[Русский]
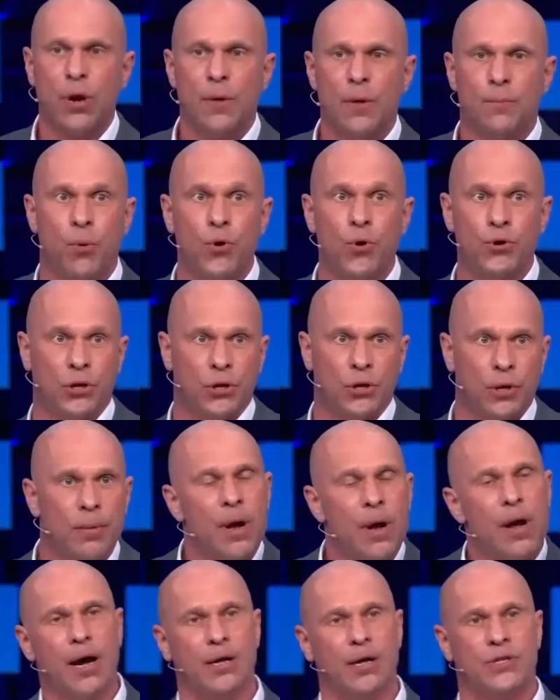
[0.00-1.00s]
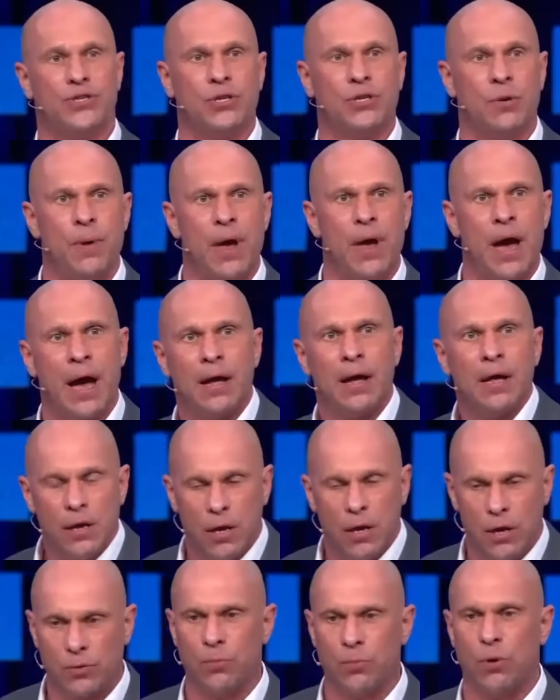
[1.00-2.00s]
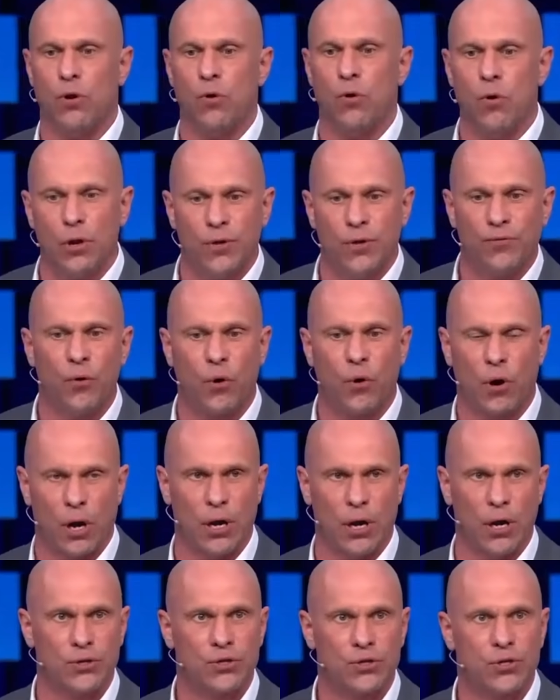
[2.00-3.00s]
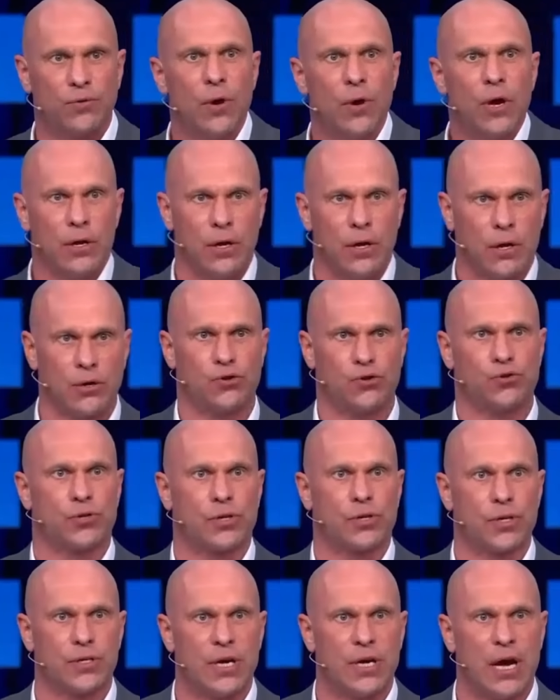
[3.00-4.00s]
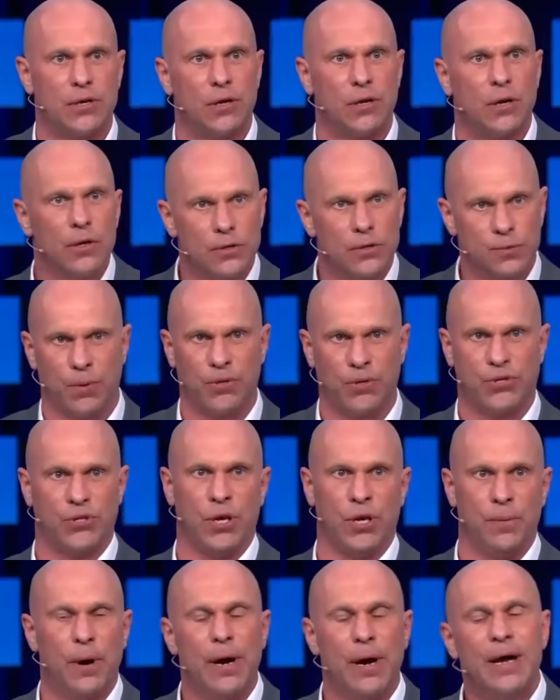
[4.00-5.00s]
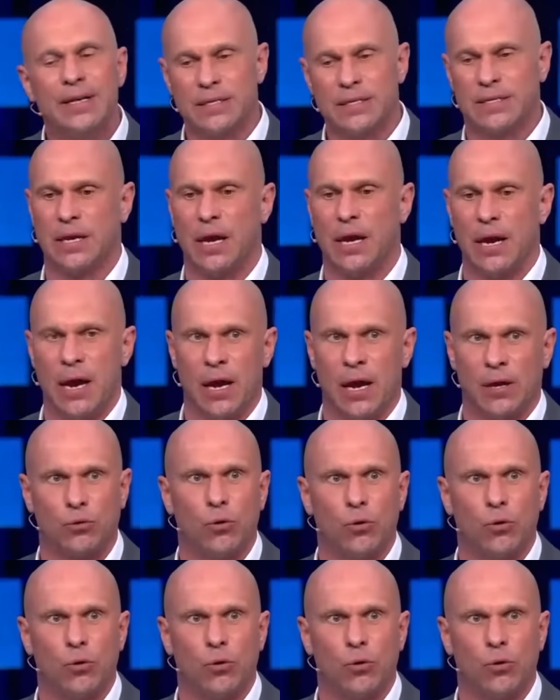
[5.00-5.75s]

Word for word: Путиным от себя и от миллионов украинцев. Я хочу сказать спасибо за эту